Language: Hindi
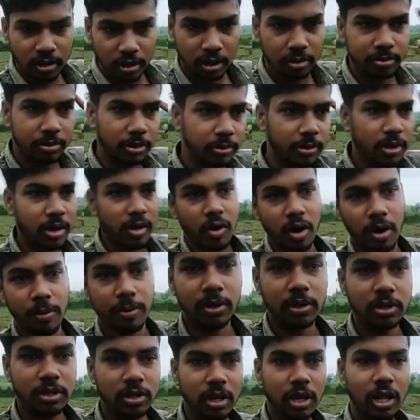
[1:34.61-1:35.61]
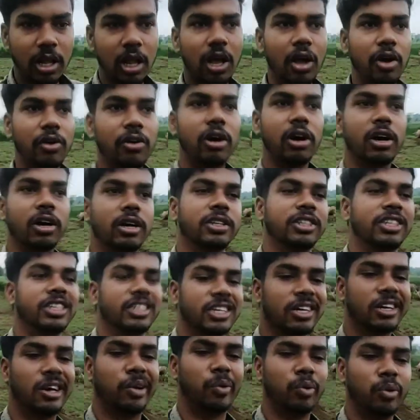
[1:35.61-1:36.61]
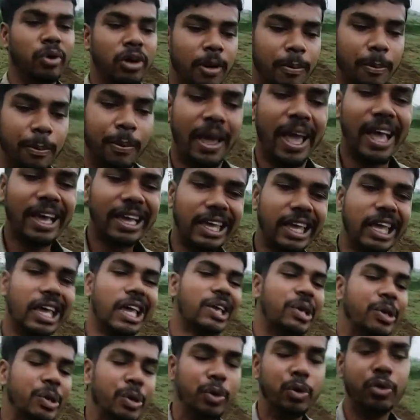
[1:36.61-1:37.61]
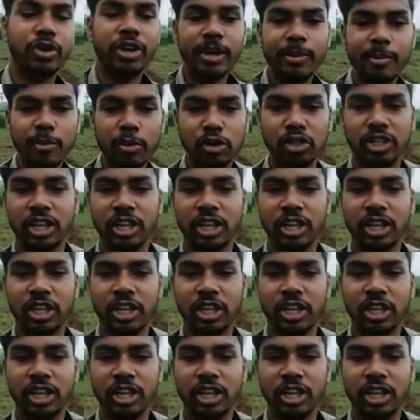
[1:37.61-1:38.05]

तो अभी मैं वापस चल जाऊँगा घर जाके करूँगा पैकिंग क्योंकि